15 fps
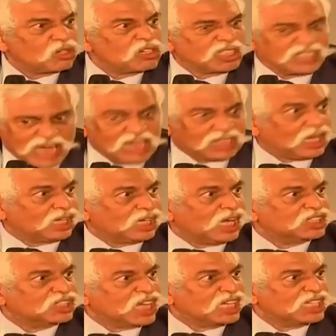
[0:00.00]
को क्या करना
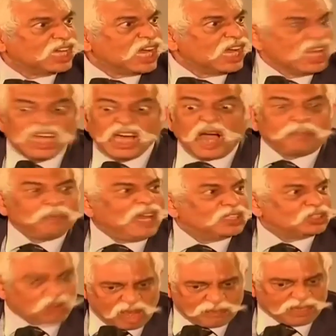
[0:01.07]
चाहिए अपने
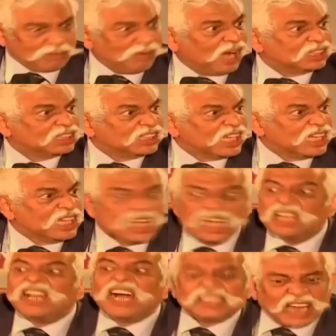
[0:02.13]
स्वाभिमान की
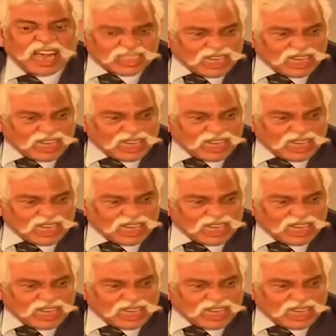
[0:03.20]
रक्षा